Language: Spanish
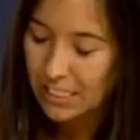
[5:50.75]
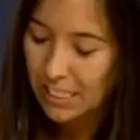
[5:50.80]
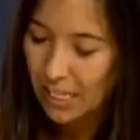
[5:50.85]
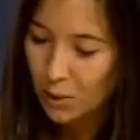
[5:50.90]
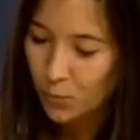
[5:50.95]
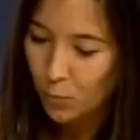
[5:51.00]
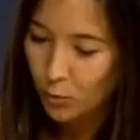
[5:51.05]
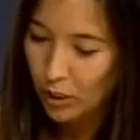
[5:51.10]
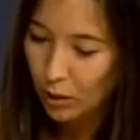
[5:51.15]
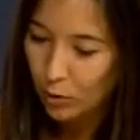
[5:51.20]
se está
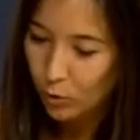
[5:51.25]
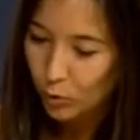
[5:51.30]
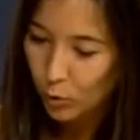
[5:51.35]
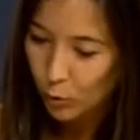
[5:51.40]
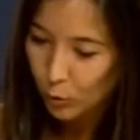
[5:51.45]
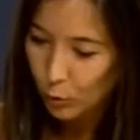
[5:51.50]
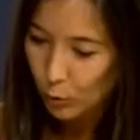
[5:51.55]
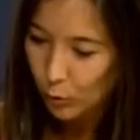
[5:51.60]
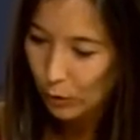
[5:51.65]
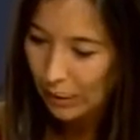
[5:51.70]
disputando otro
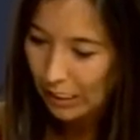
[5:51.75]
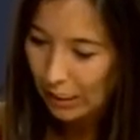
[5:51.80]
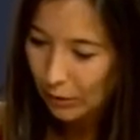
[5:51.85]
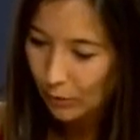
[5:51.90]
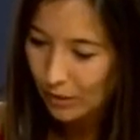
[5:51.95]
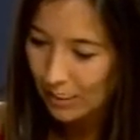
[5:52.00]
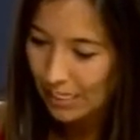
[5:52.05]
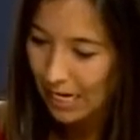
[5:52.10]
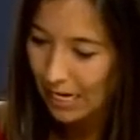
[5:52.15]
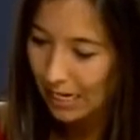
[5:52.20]
torneo
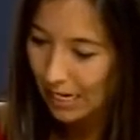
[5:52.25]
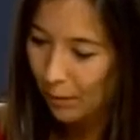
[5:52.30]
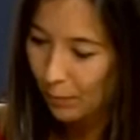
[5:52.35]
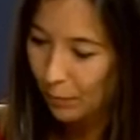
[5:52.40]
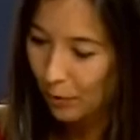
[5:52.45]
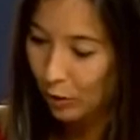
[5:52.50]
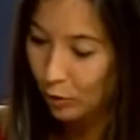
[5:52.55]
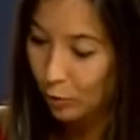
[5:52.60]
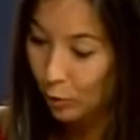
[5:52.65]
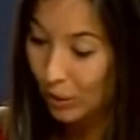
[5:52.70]
que será el
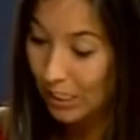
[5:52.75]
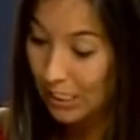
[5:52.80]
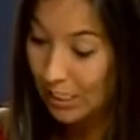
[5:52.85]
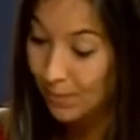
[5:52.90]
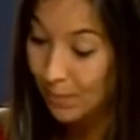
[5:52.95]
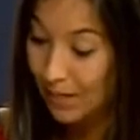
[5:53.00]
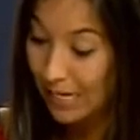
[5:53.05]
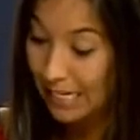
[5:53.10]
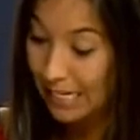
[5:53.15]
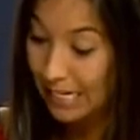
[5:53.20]
Campeonato de
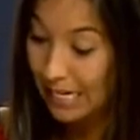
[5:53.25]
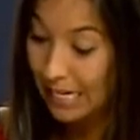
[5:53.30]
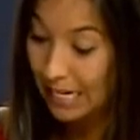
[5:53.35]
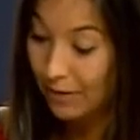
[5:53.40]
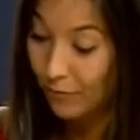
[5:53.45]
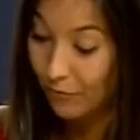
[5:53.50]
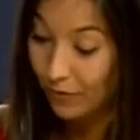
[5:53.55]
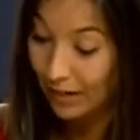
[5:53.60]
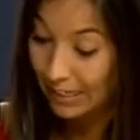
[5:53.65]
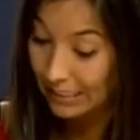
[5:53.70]
España
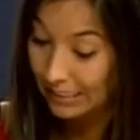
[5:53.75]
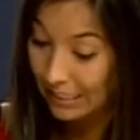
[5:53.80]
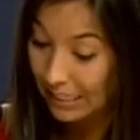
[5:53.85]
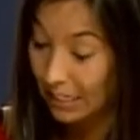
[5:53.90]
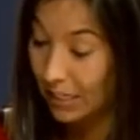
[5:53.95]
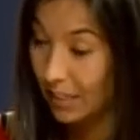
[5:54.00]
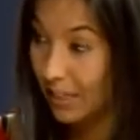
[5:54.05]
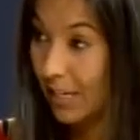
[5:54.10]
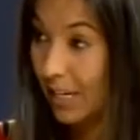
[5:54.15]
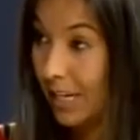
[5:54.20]

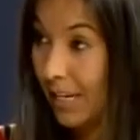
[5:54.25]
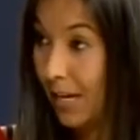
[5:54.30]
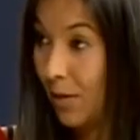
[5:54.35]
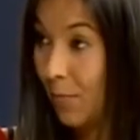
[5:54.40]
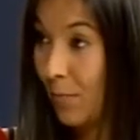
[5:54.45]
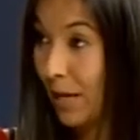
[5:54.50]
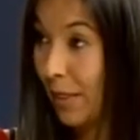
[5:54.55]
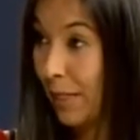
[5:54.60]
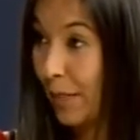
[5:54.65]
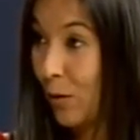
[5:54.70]
Infantil en
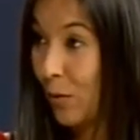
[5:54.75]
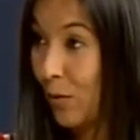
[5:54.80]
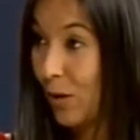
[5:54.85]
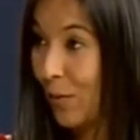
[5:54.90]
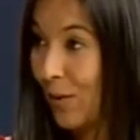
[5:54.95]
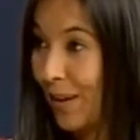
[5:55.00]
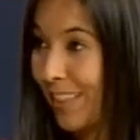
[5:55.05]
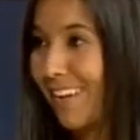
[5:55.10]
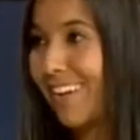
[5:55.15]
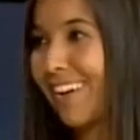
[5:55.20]
Barcelona,
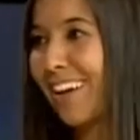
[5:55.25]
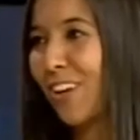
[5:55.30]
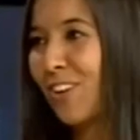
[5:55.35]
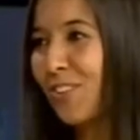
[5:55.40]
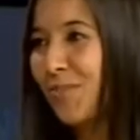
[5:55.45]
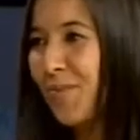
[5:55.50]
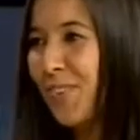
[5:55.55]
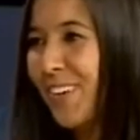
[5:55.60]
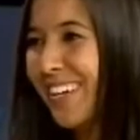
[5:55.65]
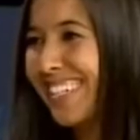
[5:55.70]
¿verdad? ¿Qué
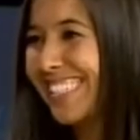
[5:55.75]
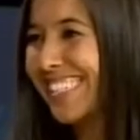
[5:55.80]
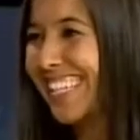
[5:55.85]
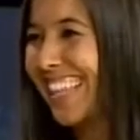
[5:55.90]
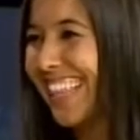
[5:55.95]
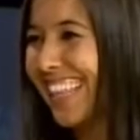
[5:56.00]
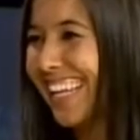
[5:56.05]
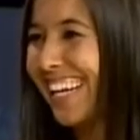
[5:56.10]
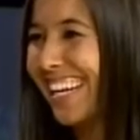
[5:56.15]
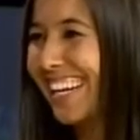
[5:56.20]
nos puedes
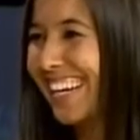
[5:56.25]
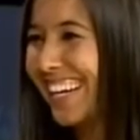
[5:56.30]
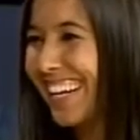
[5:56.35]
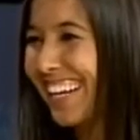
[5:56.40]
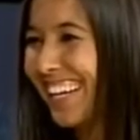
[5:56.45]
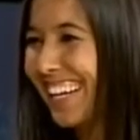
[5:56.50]
decir?